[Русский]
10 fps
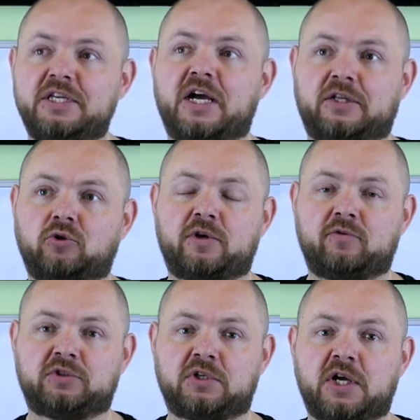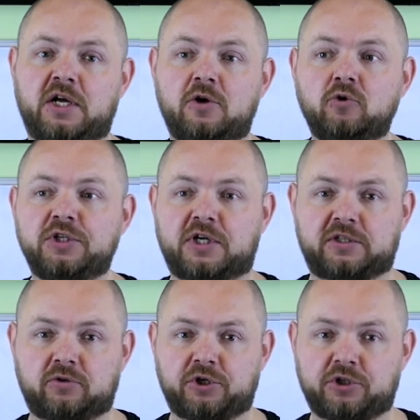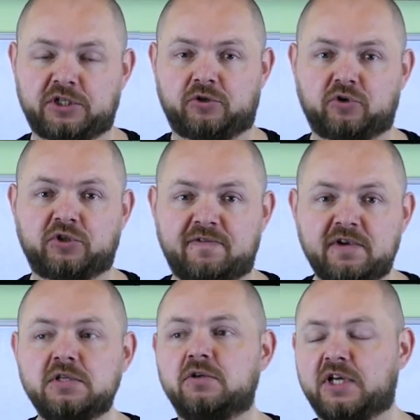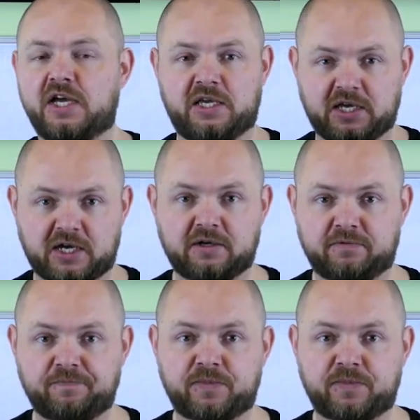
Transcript: те, которые вот люди, которые делают какое-то видео, да, и я